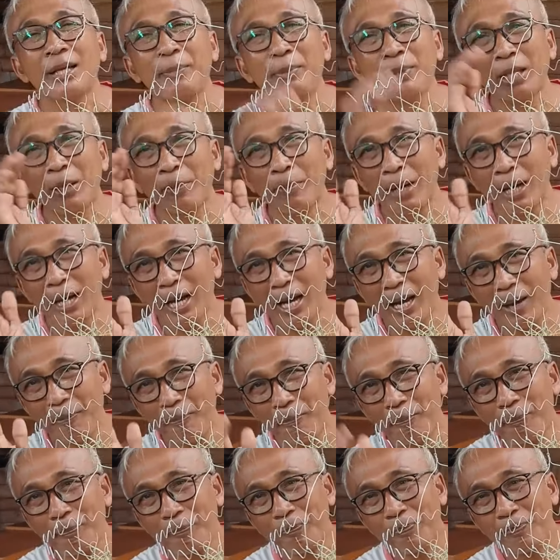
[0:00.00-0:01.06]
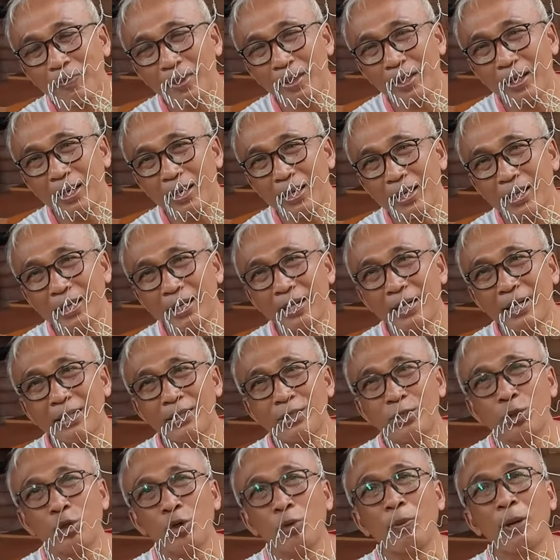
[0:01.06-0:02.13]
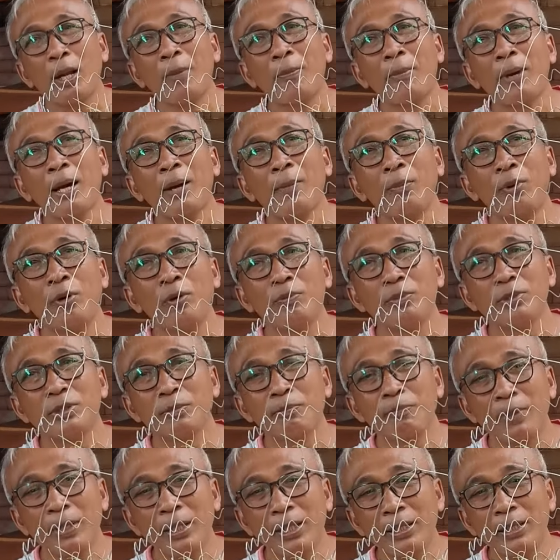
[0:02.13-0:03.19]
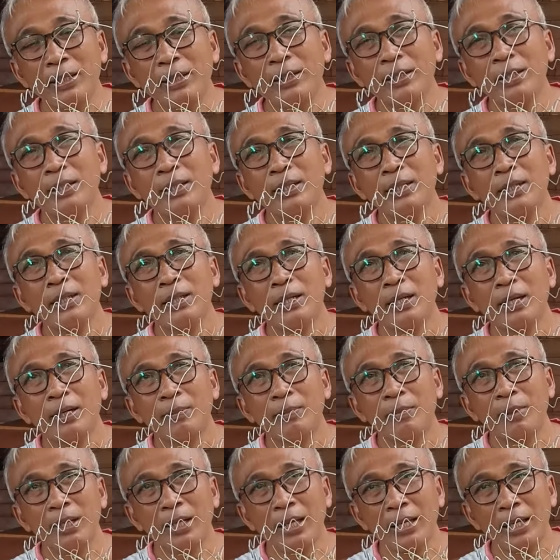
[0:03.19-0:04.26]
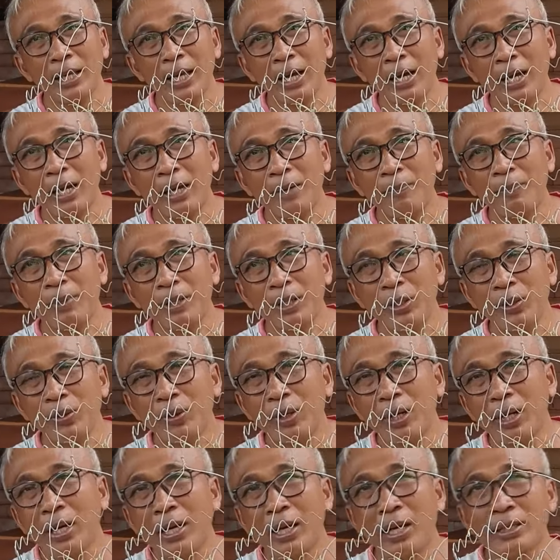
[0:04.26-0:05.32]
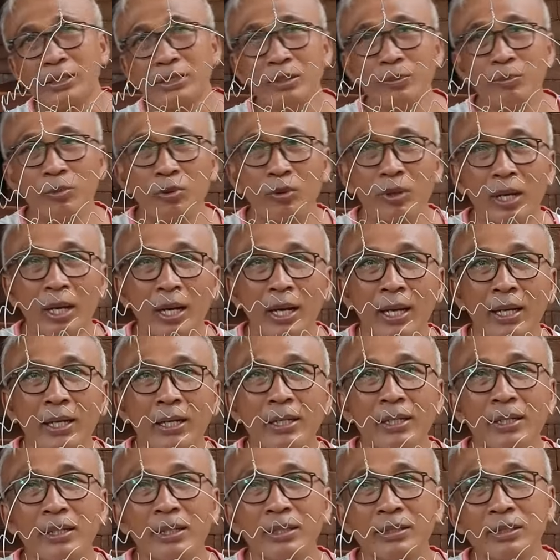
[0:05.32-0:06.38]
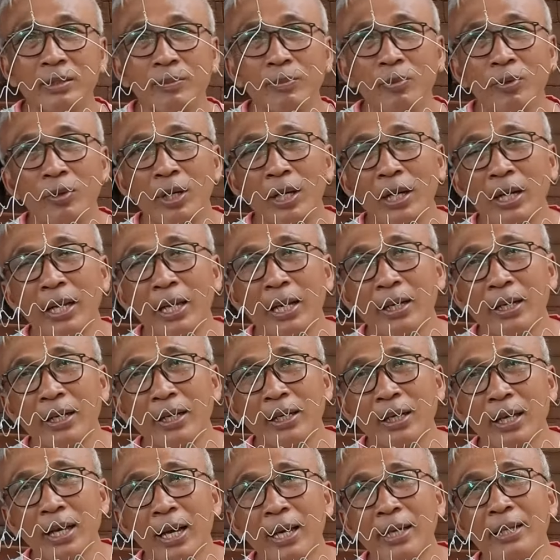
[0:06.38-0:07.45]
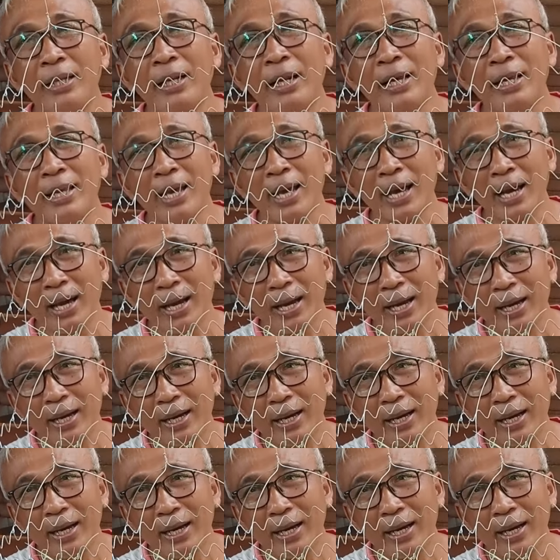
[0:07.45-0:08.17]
saya minta maaf uh, cukup lama belum sempat uh, menayangkan video karena kesibukan kesibukan dan hari raya